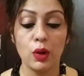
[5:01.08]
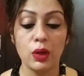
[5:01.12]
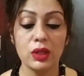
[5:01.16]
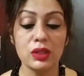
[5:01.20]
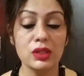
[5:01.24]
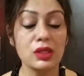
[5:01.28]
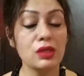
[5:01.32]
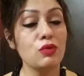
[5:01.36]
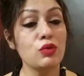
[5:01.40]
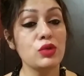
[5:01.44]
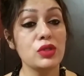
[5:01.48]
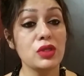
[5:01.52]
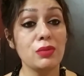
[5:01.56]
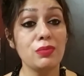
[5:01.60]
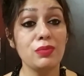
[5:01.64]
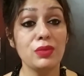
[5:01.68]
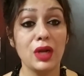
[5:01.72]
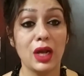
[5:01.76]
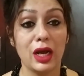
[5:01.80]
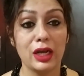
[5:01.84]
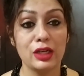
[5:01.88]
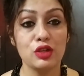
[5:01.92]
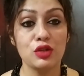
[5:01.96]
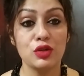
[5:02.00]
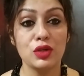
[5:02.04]
प्रोडक्ट्स हैं वो सब
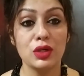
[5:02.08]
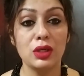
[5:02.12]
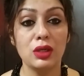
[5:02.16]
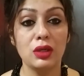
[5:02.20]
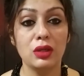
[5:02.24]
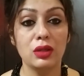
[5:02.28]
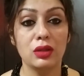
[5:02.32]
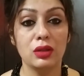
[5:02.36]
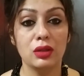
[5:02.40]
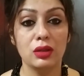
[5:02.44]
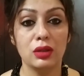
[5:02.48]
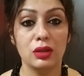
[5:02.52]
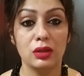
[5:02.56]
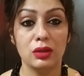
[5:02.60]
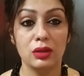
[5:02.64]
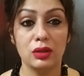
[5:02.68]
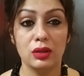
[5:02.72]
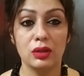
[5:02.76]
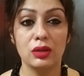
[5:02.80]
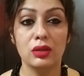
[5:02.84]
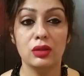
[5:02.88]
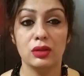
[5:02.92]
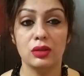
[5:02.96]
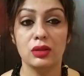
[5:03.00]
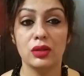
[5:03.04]

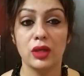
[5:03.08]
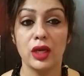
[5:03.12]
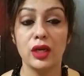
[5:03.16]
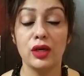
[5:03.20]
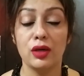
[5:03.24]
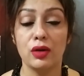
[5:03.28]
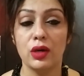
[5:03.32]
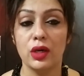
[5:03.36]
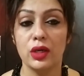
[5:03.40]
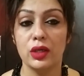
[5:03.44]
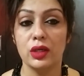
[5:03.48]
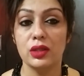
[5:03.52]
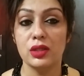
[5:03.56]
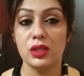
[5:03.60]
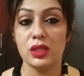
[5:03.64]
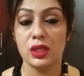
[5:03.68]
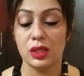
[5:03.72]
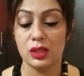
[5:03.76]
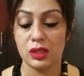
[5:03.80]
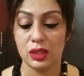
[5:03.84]
नेचुरल इन्ग्रीडियंट्स uh,